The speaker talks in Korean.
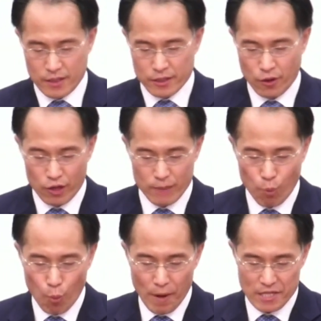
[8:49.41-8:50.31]
너희
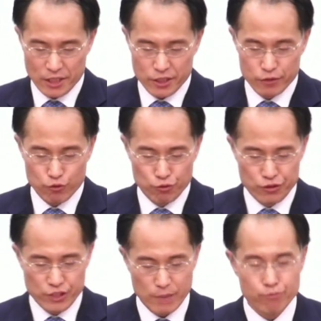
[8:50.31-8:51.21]
목마른 자들은
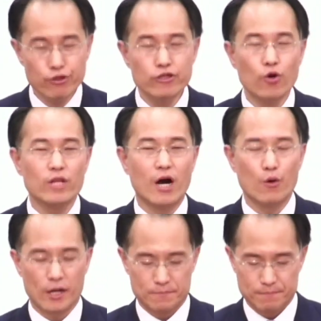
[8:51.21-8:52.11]
누구든지 물들로
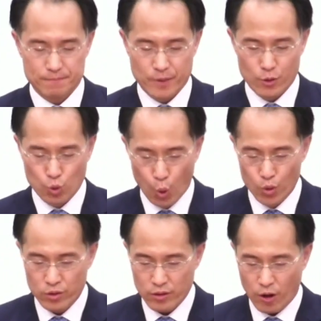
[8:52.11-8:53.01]
나오라.
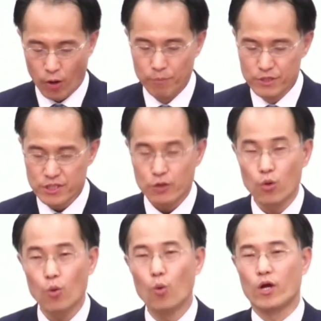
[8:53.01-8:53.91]
돈 없는 자도
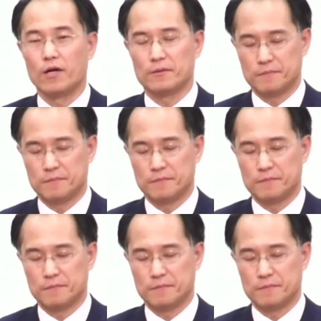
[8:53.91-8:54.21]
오라.